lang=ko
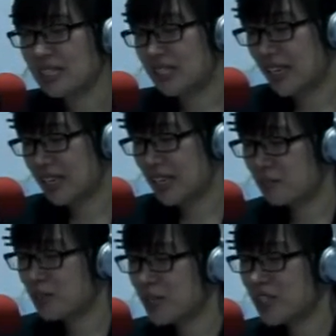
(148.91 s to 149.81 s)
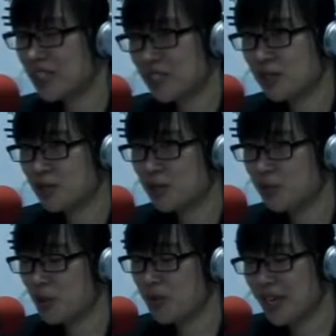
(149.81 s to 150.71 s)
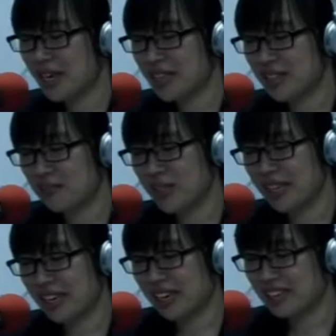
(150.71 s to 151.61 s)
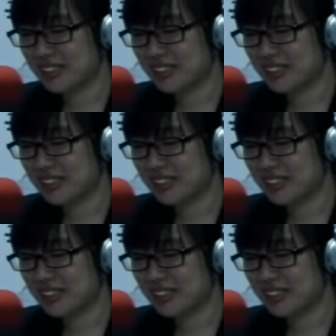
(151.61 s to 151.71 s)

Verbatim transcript: 제 예쁜 여자친구 뽀미가 탑니다.